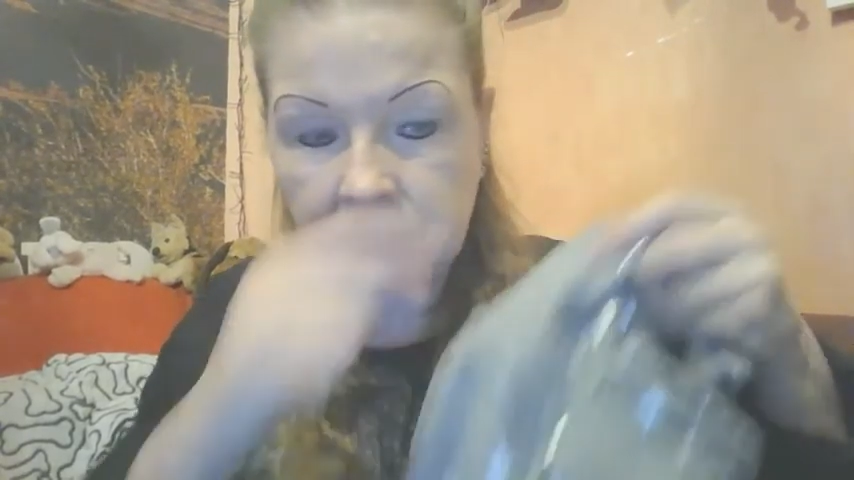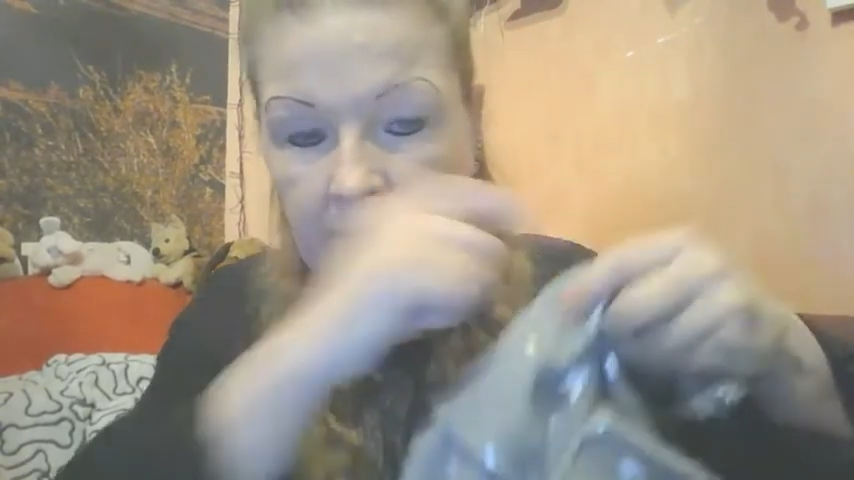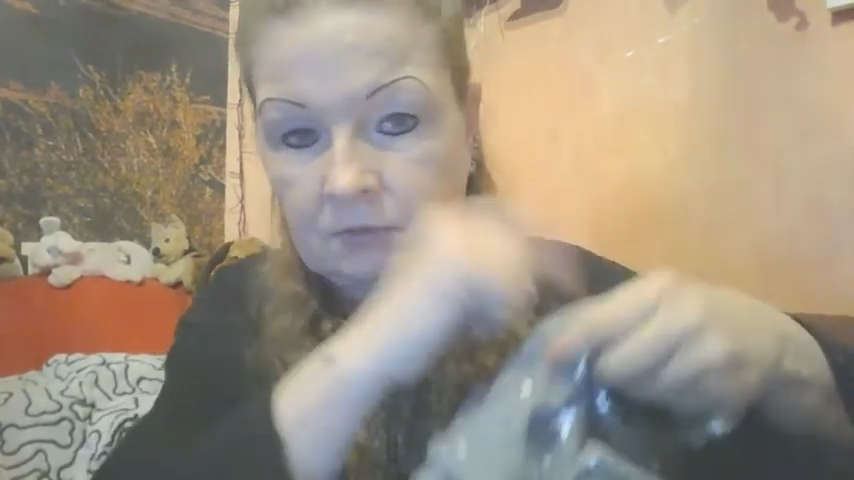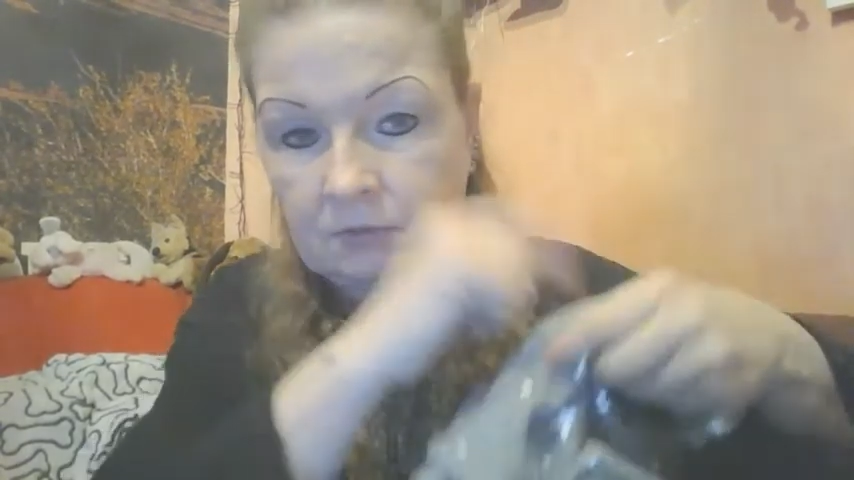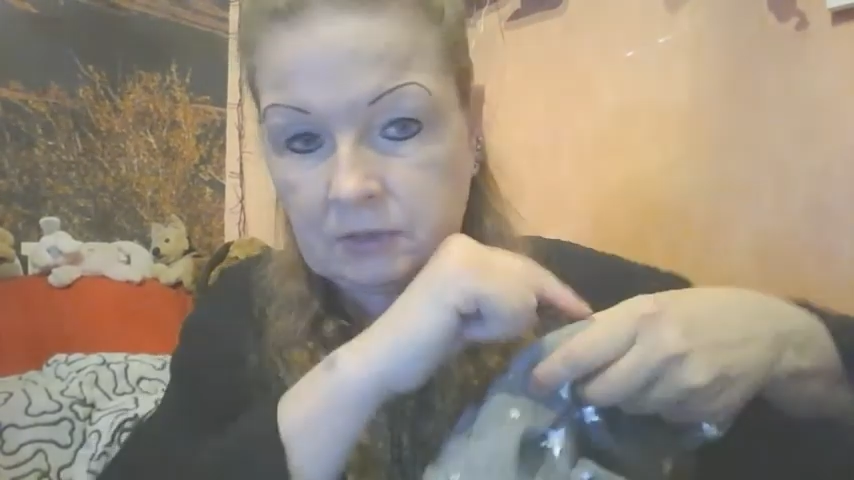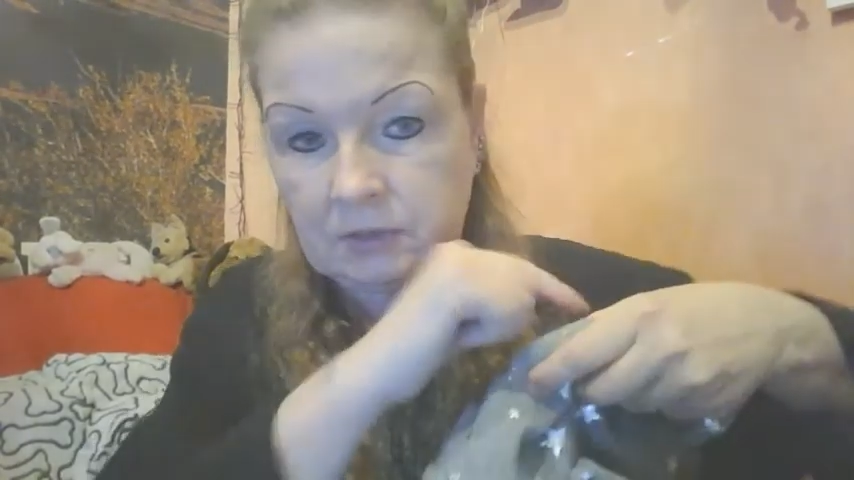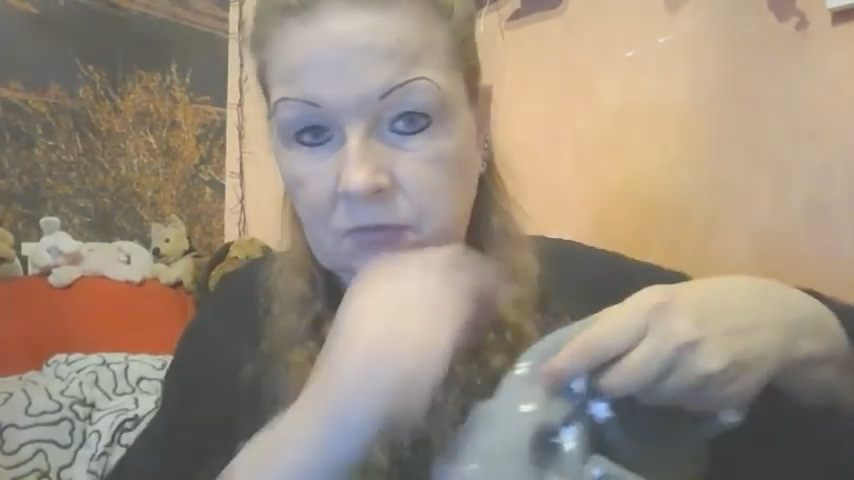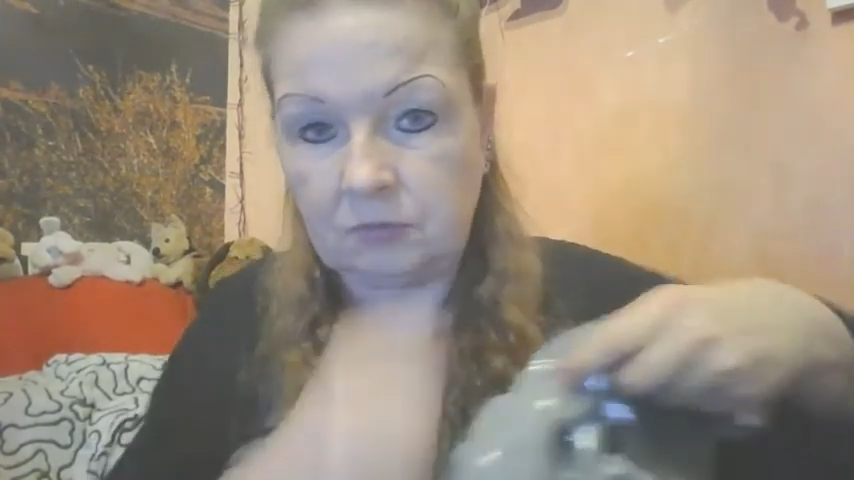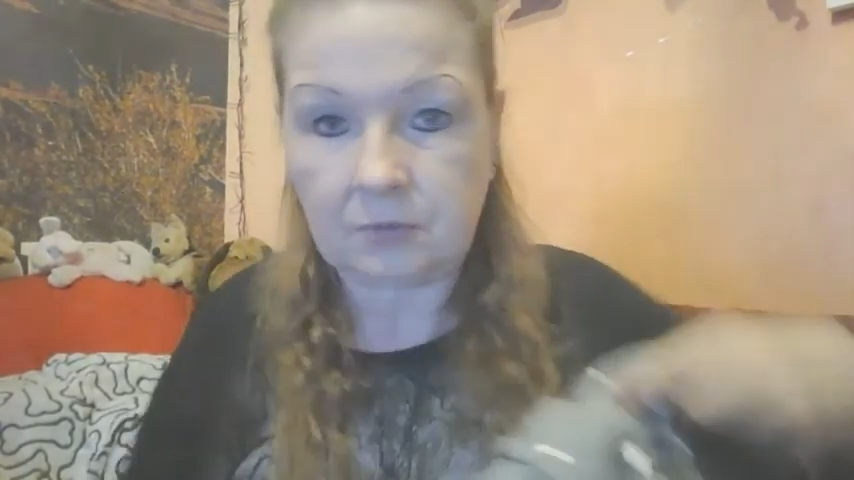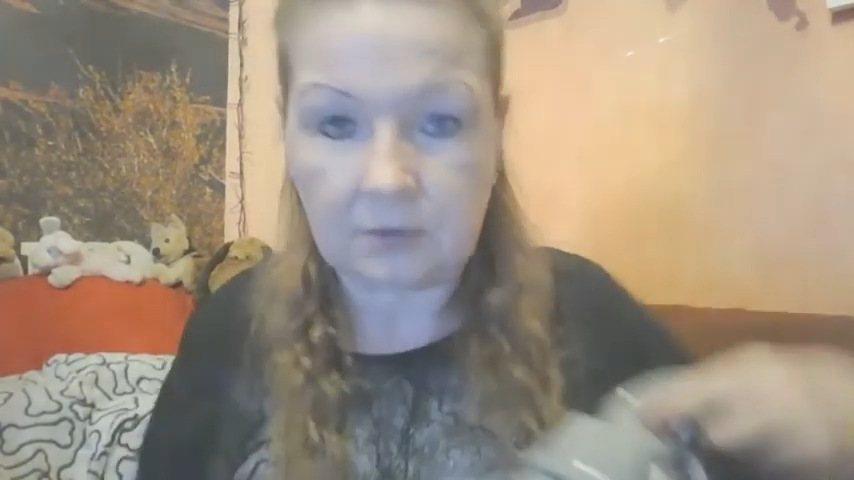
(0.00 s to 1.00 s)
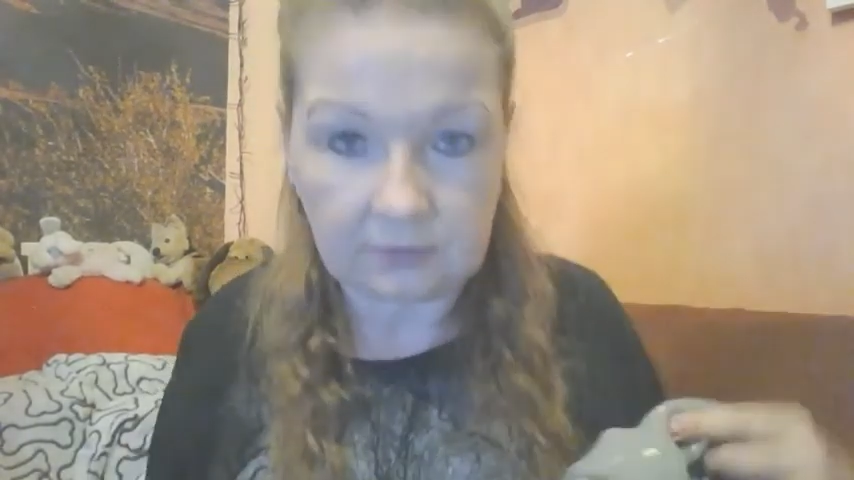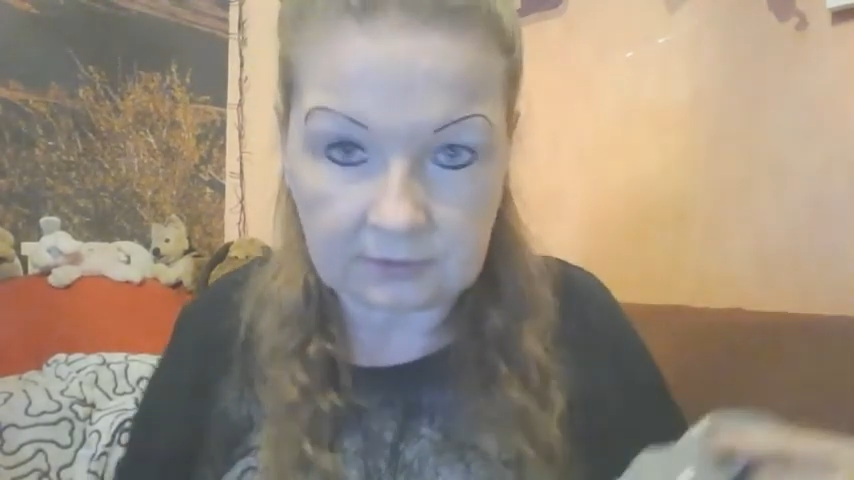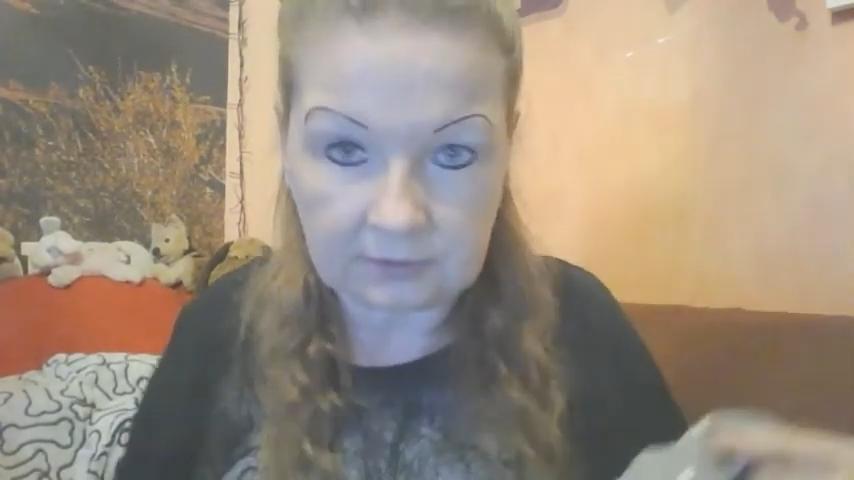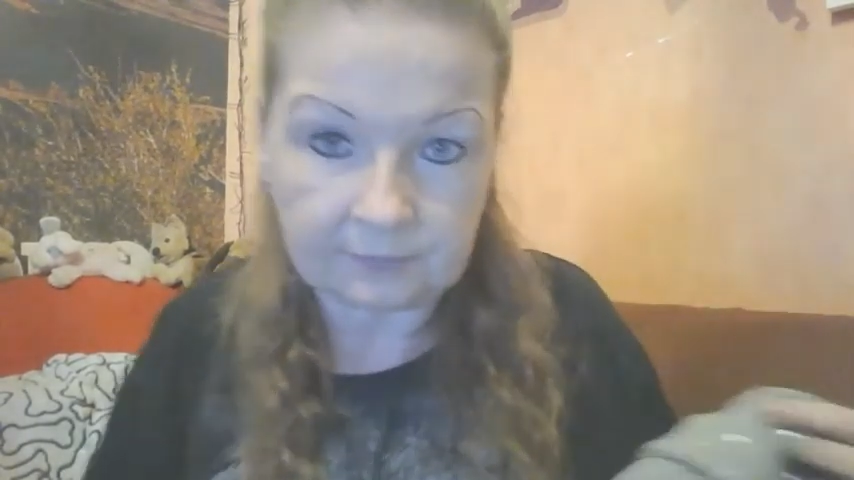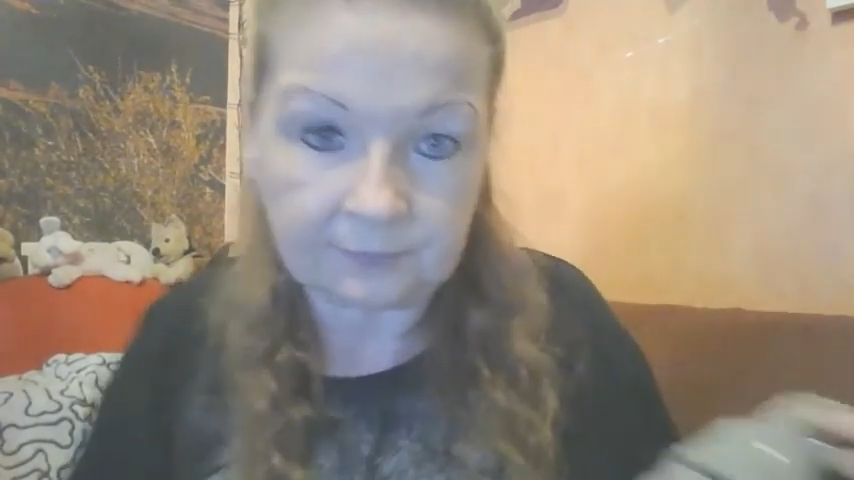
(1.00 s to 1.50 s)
Seite und das die obere Seite.